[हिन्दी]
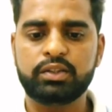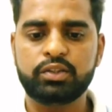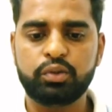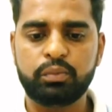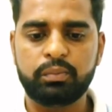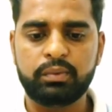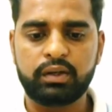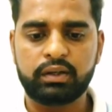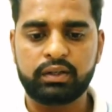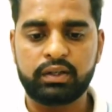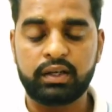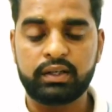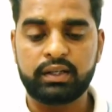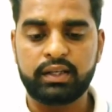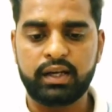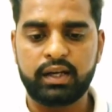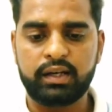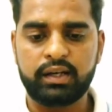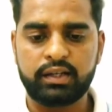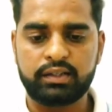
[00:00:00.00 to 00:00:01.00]
अयुबनक का
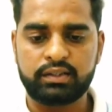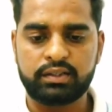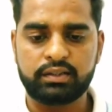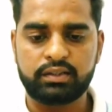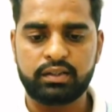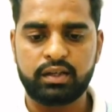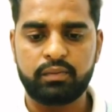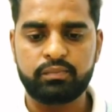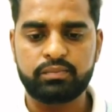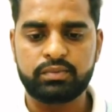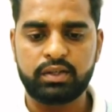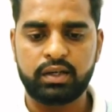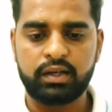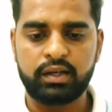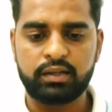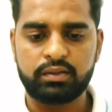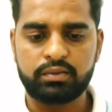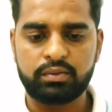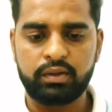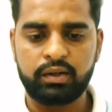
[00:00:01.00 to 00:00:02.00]
क्या रिएक्शन था आप
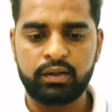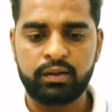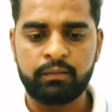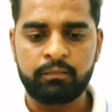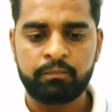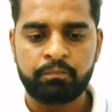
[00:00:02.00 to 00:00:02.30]
जाने सुने